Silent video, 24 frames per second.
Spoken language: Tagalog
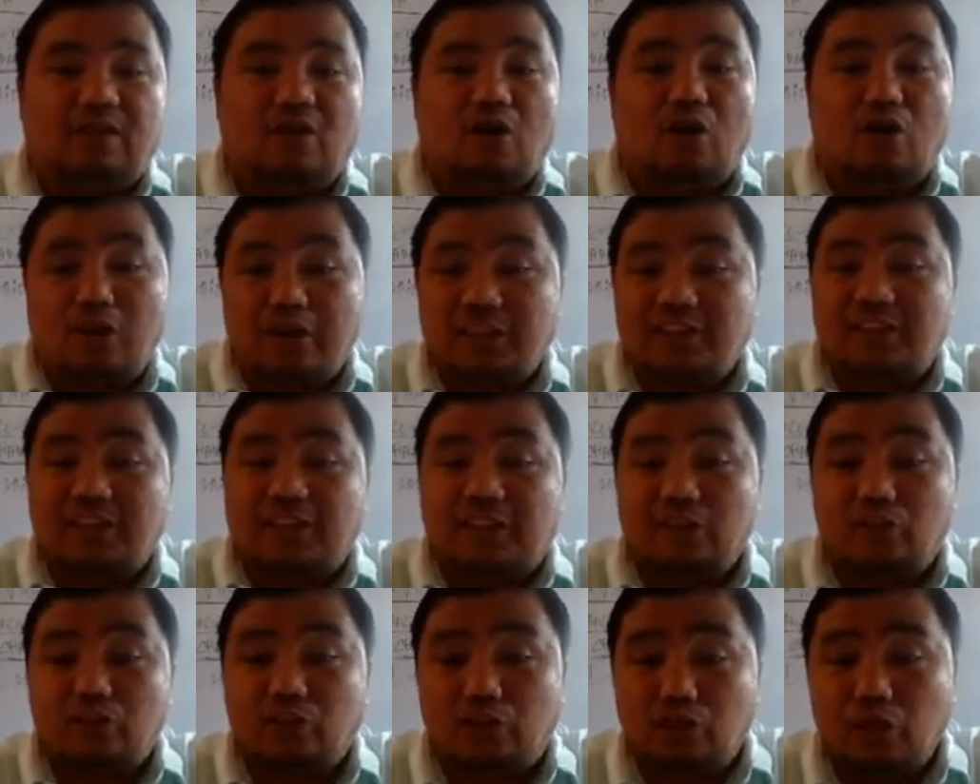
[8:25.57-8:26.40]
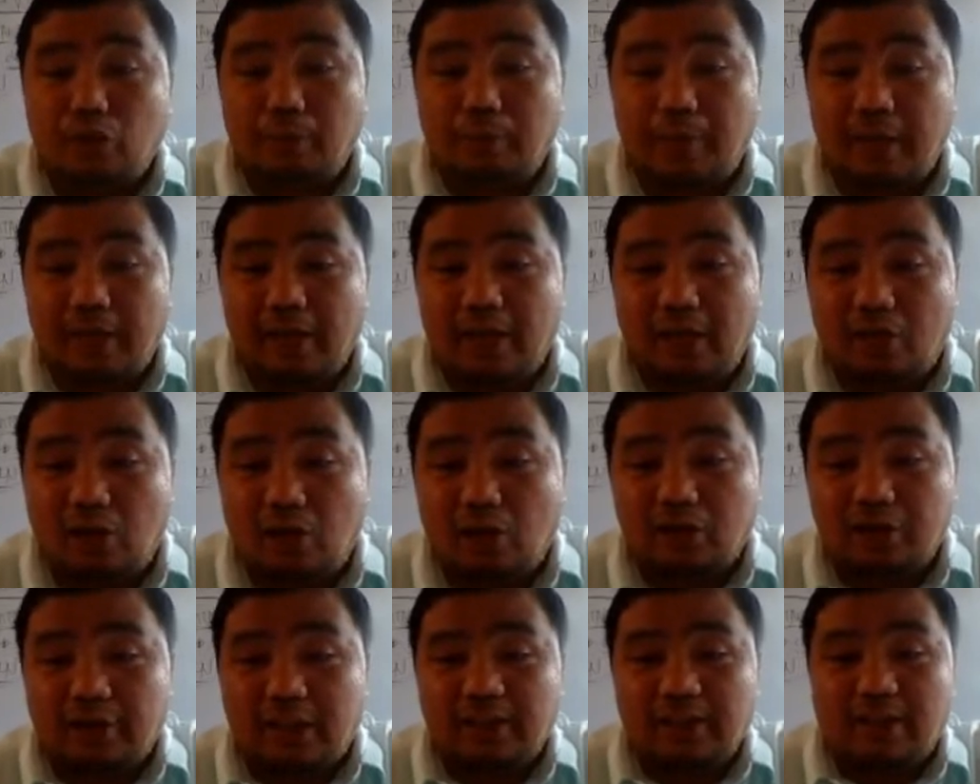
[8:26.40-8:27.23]
or execution by the
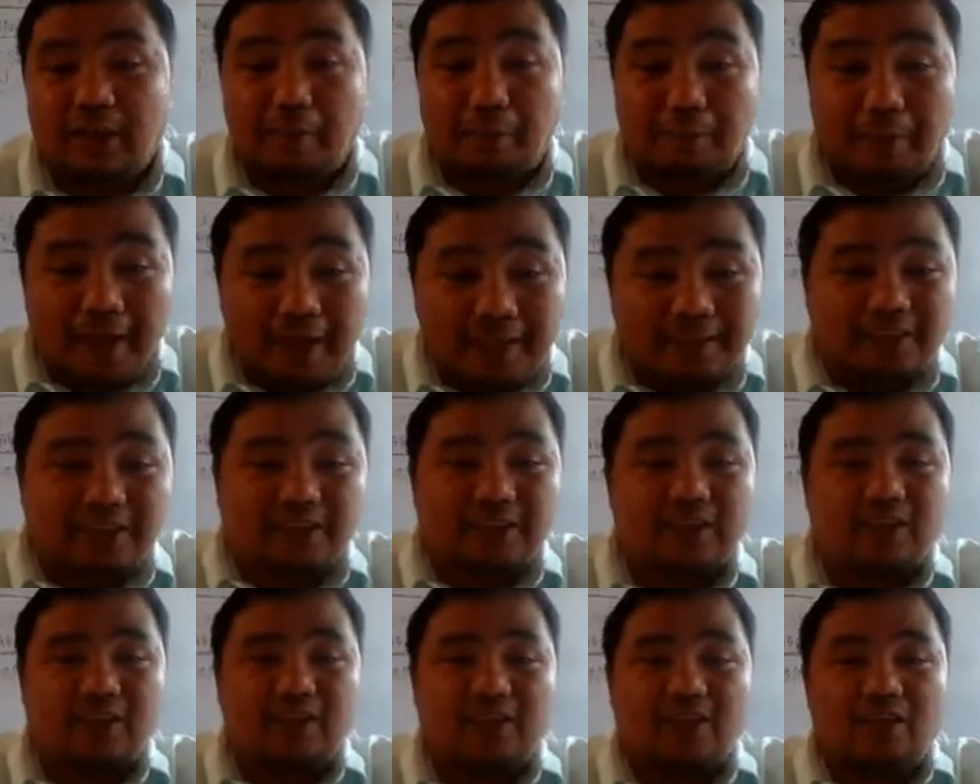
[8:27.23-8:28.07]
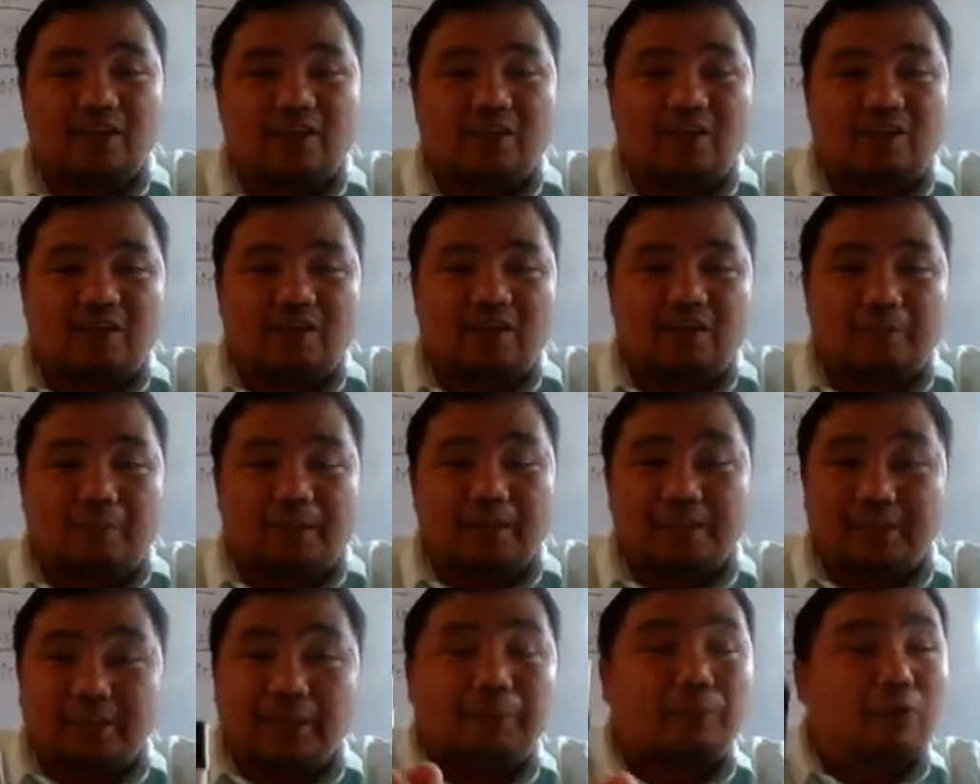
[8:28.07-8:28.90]
court and repents,
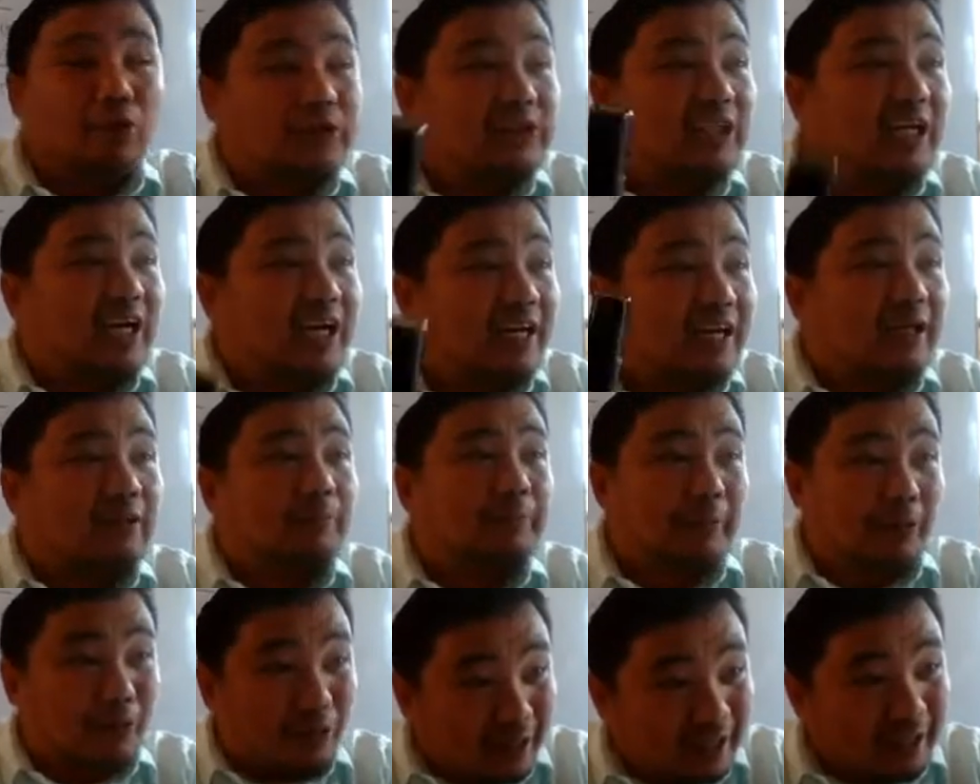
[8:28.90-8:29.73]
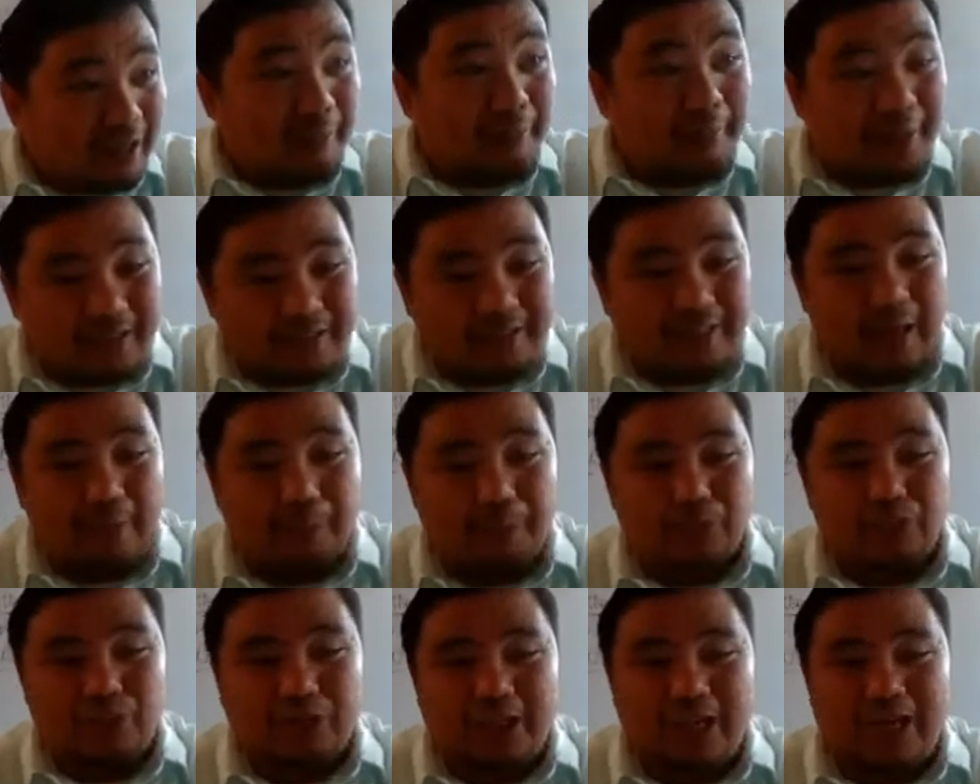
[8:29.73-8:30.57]
punishable siya karet pero nagrepent
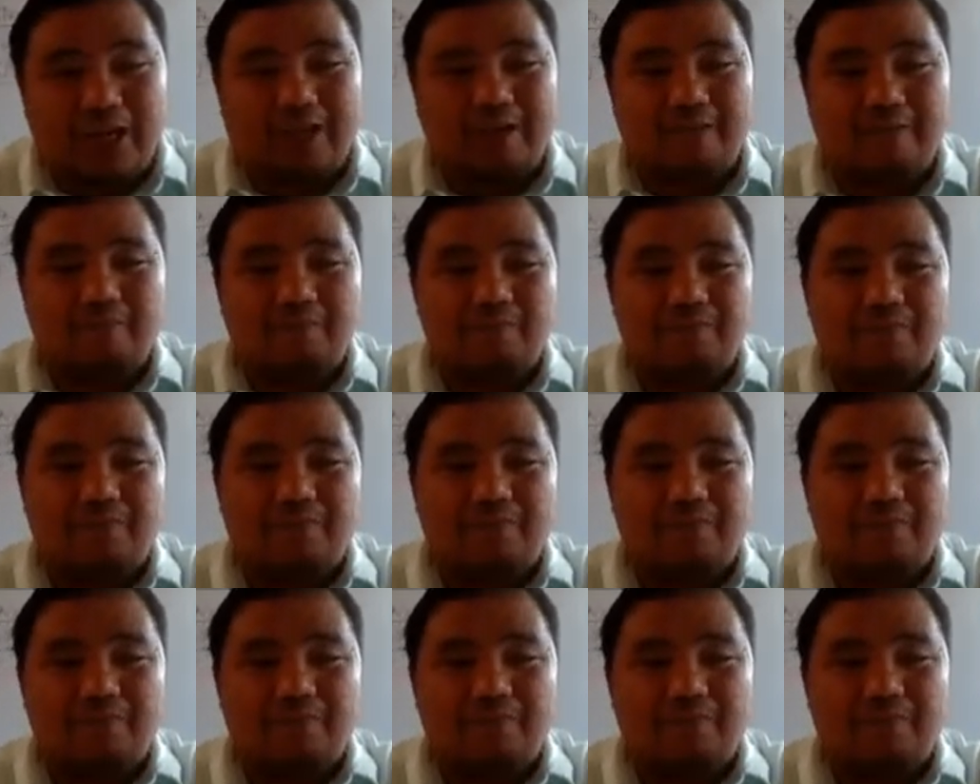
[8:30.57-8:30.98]
gyapon siya.